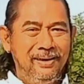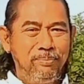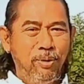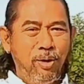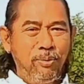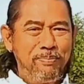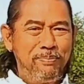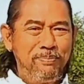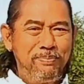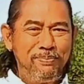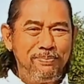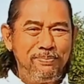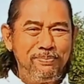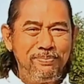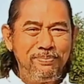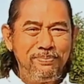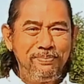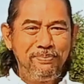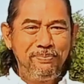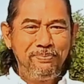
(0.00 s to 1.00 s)
ปุ๊บ
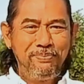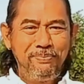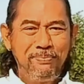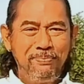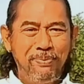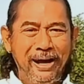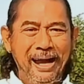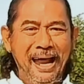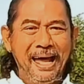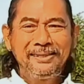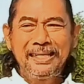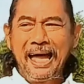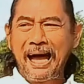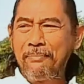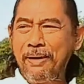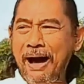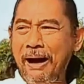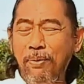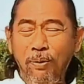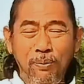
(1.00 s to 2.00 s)
พอได้ตัง
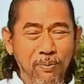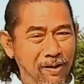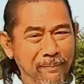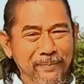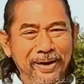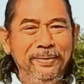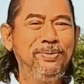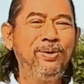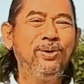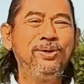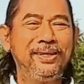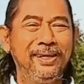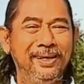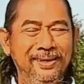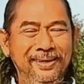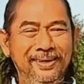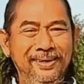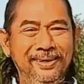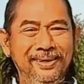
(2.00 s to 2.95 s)
มาผมก็ไม่พูดถึง